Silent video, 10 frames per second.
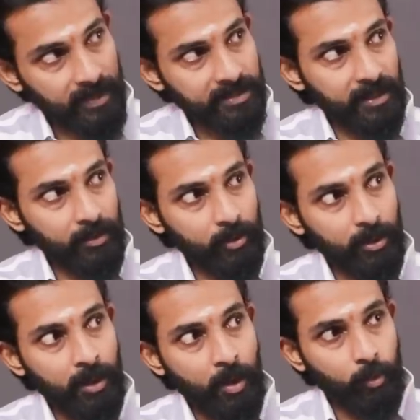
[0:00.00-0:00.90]
பிரசிடென்ட்டோட
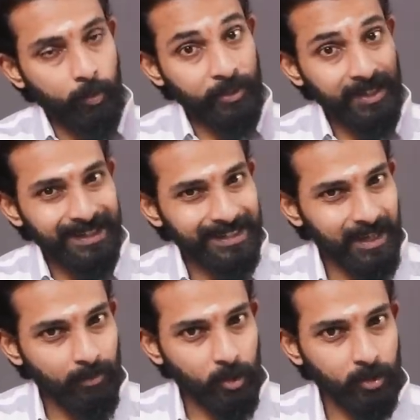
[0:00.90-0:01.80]
ஒப்புதல்
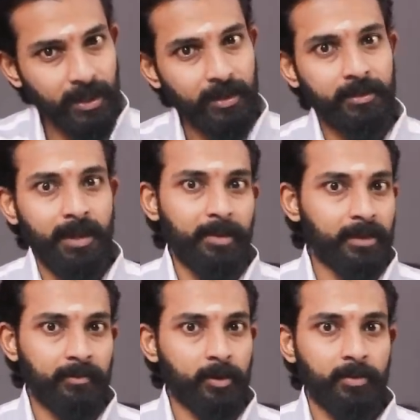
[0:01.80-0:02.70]
இருந்தால் மட்டும்தான் அது
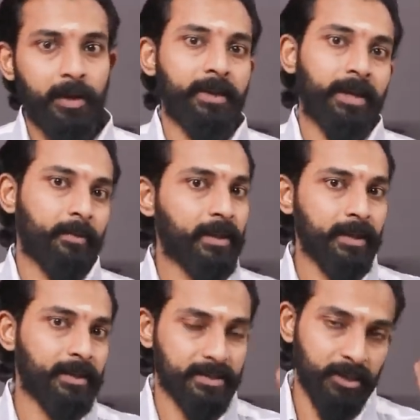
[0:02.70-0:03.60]
அமலுக்கு வரும் அப்படிங்கிற மாதிரி
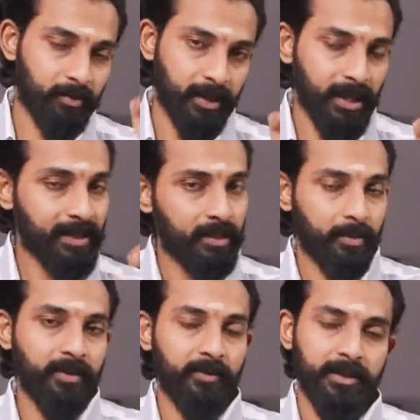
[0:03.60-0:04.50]
ரிசர்வ் பண்ணலாம் அந்த
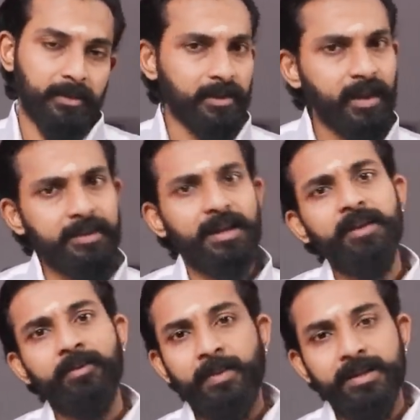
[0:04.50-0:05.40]
பவர் அவர் இருக்குது
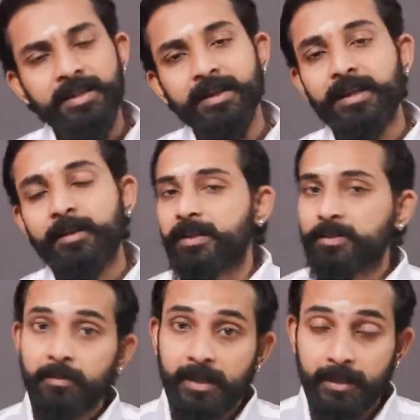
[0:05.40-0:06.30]
அதனால் அவர் பிரசிடென்ட் பாஸ்
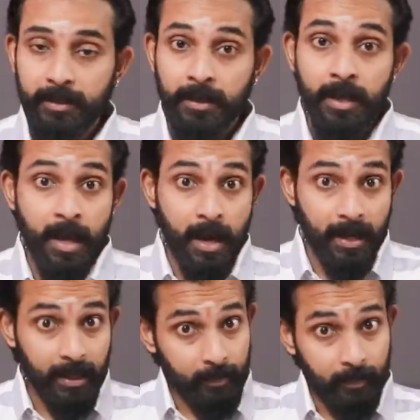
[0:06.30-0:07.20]
ஆன் பண்ணிட்டார்
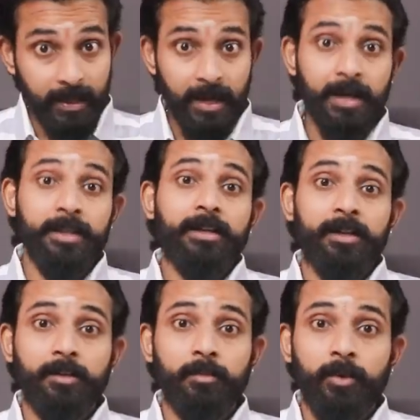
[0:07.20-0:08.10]
ஆனால் இப்படியெல்லாம்
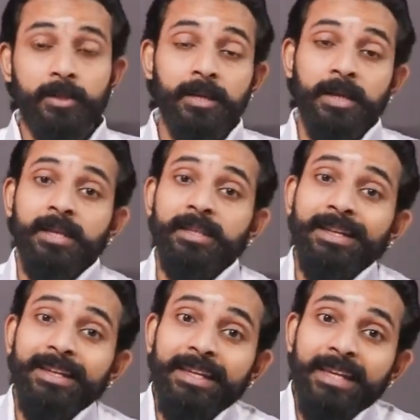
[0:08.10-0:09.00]
நடந்துக்கிட்டு இருக்கும்போது
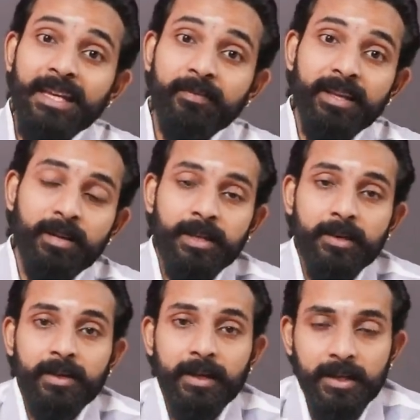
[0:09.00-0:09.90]
திரு கி வீரமணி
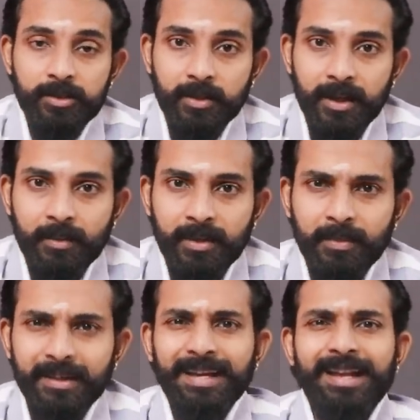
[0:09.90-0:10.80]
அவர்கள் என்ன சொல்கிறார்
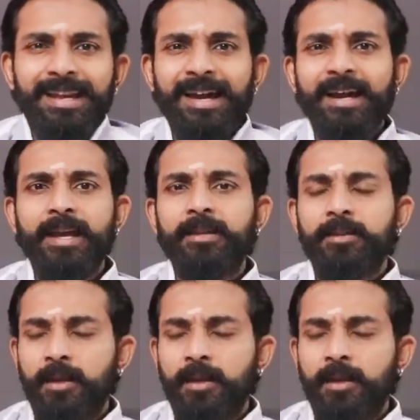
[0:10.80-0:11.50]
அப்படின்னு பார்த்தீங்கன்னா அதெல்லாம் கிடையாது